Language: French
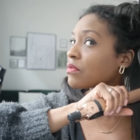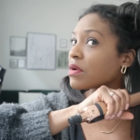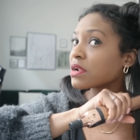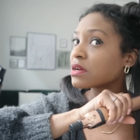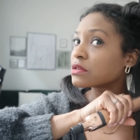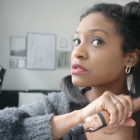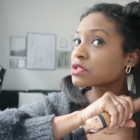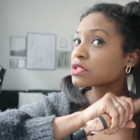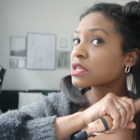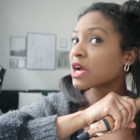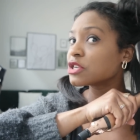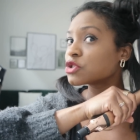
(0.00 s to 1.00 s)
Voilà, en
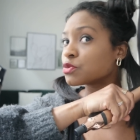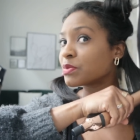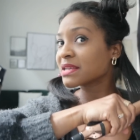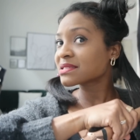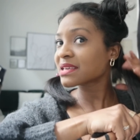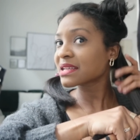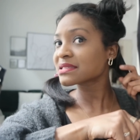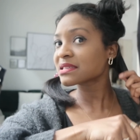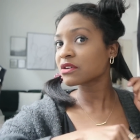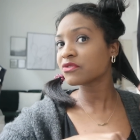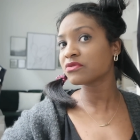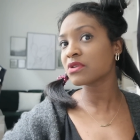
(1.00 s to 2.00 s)
général je passe
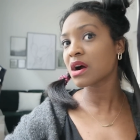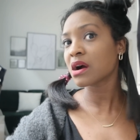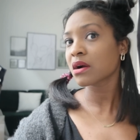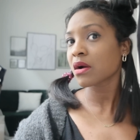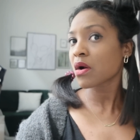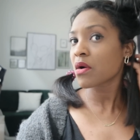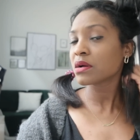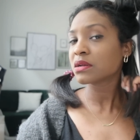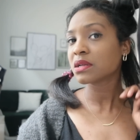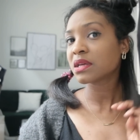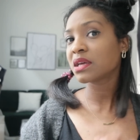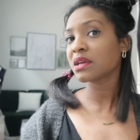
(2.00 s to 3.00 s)
4-5 fois.
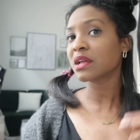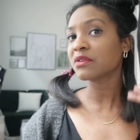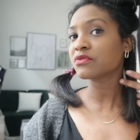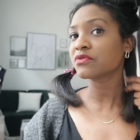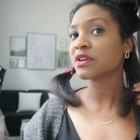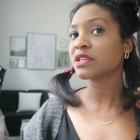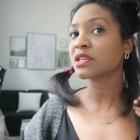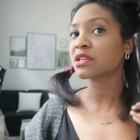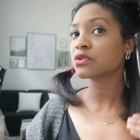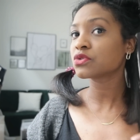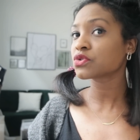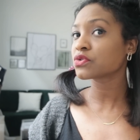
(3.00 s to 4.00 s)
Et là vous
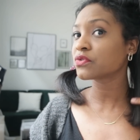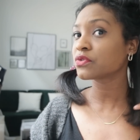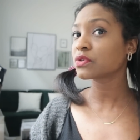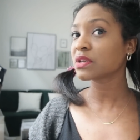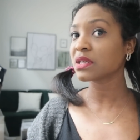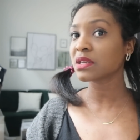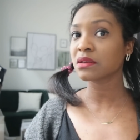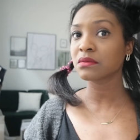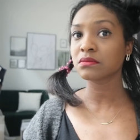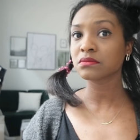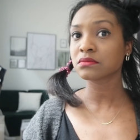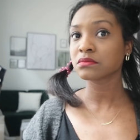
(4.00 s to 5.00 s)
voyez, le cheveu est
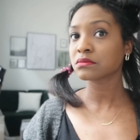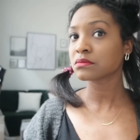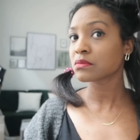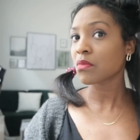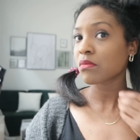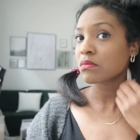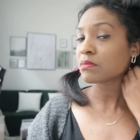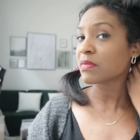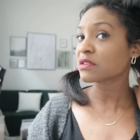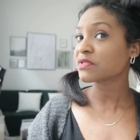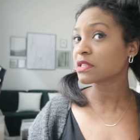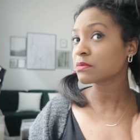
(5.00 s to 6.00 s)

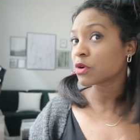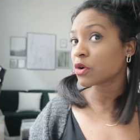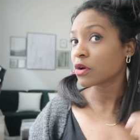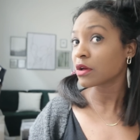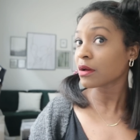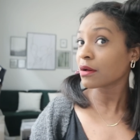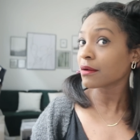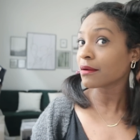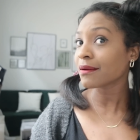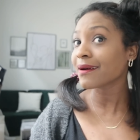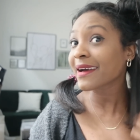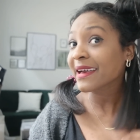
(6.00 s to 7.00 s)
parfaitement euh,
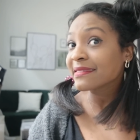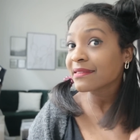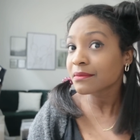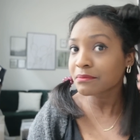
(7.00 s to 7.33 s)
raide.